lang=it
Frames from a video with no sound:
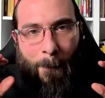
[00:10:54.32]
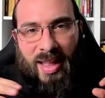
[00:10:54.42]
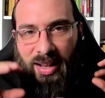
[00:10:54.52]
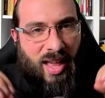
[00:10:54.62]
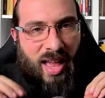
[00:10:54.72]

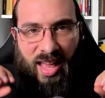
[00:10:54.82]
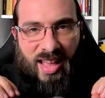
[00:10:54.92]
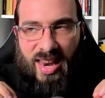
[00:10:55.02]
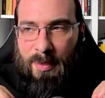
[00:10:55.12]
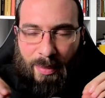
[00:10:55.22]
Il, eh,
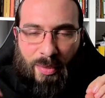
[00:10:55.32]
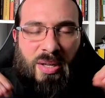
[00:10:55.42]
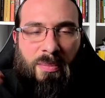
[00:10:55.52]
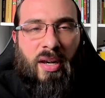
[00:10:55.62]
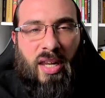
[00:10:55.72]
rimaniamo
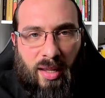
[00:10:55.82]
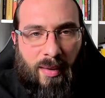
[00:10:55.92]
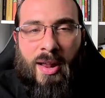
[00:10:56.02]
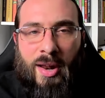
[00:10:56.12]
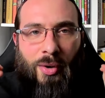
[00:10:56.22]
sempre lì.
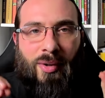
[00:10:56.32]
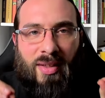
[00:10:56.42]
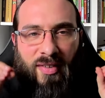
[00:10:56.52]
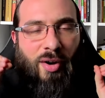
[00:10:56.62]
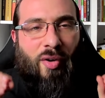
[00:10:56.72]
Non è
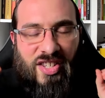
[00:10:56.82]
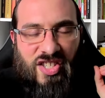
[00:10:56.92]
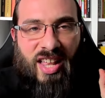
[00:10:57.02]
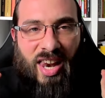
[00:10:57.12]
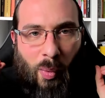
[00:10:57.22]
vero, la
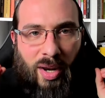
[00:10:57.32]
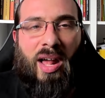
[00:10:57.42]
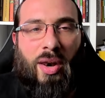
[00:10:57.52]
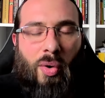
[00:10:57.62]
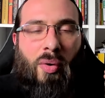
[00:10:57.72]
gente la
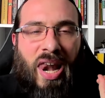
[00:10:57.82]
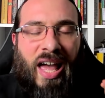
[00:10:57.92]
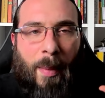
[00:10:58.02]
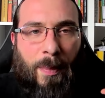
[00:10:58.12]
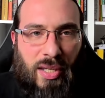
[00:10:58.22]
qualità non la
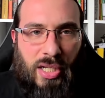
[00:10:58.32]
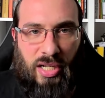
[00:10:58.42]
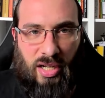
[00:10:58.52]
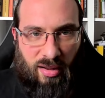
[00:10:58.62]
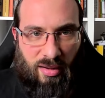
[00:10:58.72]

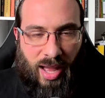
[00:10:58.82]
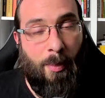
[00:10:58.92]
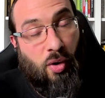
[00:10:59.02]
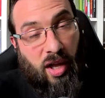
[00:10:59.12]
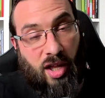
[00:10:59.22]
capisce, a
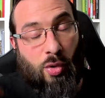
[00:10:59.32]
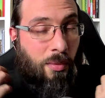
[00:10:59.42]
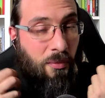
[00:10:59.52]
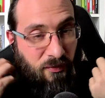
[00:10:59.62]
meno che tu non